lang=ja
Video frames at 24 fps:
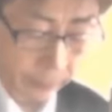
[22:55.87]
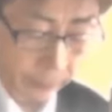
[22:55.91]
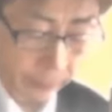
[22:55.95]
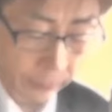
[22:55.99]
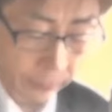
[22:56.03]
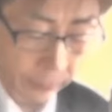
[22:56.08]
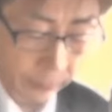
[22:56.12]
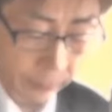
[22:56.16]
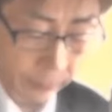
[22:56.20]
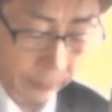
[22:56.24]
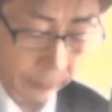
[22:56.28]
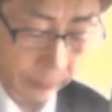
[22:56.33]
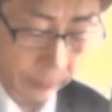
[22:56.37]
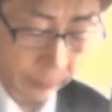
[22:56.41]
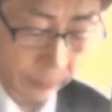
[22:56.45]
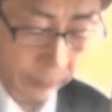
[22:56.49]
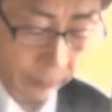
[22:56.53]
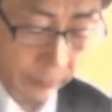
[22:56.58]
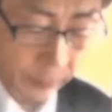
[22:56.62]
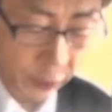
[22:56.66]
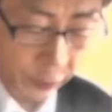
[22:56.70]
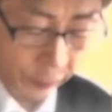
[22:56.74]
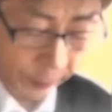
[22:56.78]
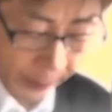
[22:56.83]
農薬
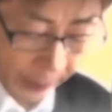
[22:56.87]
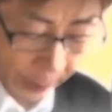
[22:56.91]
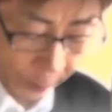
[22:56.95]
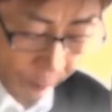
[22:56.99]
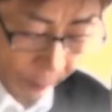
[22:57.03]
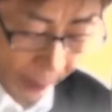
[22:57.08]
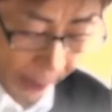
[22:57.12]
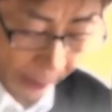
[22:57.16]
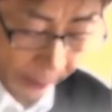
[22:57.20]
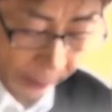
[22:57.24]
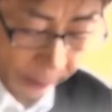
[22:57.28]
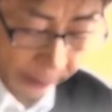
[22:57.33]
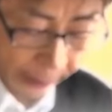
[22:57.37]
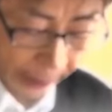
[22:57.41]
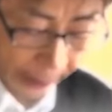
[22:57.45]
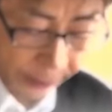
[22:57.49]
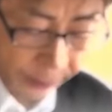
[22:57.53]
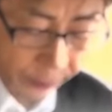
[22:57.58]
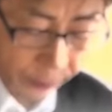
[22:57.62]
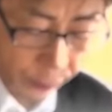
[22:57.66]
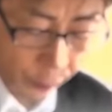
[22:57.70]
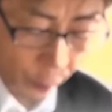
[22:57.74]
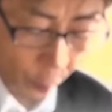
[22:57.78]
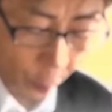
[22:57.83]
者の方は
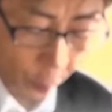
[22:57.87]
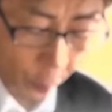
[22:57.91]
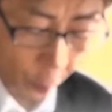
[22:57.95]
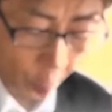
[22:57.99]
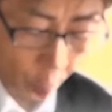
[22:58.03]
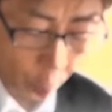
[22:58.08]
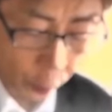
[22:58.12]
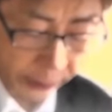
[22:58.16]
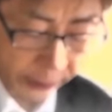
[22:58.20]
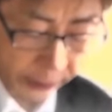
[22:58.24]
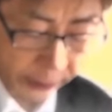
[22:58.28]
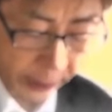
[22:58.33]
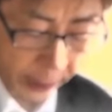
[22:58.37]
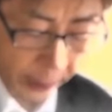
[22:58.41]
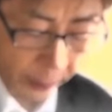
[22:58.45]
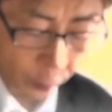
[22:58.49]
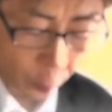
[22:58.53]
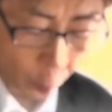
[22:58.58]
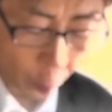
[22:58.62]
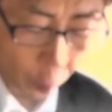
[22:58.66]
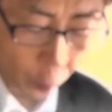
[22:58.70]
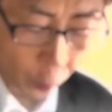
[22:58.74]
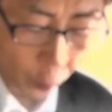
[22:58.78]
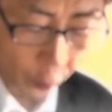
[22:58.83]
コンパルの
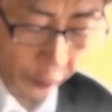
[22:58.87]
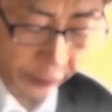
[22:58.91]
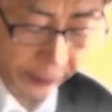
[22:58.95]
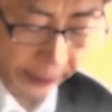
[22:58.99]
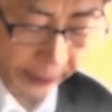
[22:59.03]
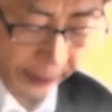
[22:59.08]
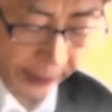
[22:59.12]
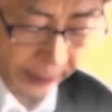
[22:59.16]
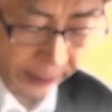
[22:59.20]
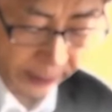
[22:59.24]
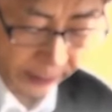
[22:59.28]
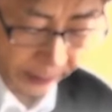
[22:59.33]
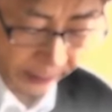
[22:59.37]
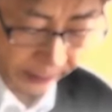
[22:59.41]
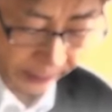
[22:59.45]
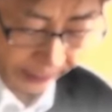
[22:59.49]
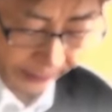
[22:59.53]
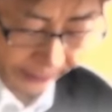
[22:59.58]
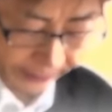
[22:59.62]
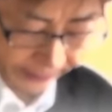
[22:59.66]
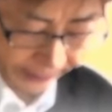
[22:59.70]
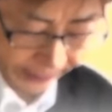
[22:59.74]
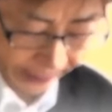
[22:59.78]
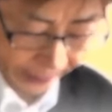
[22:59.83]
弟の
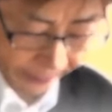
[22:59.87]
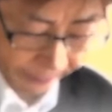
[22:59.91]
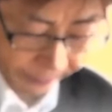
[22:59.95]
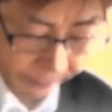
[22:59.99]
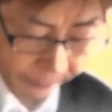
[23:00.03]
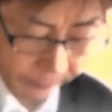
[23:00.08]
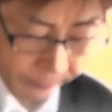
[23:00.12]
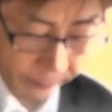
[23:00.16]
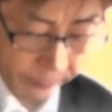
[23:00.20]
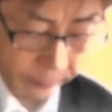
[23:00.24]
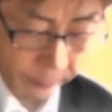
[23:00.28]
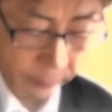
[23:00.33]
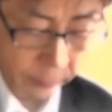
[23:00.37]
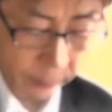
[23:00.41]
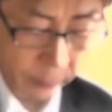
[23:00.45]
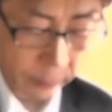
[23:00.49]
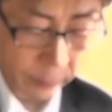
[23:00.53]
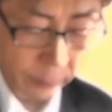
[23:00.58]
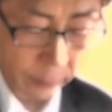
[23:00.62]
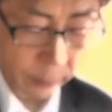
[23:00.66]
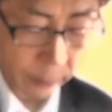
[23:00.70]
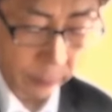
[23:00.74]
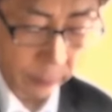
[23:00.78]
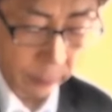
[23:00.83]
重次郎という
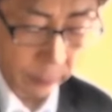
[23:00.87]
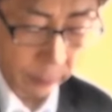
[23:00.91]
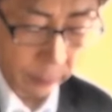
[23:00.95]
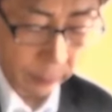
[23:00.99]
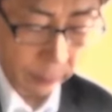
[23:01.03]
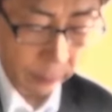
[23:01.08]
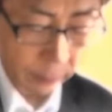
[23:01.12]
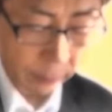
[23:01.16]
男で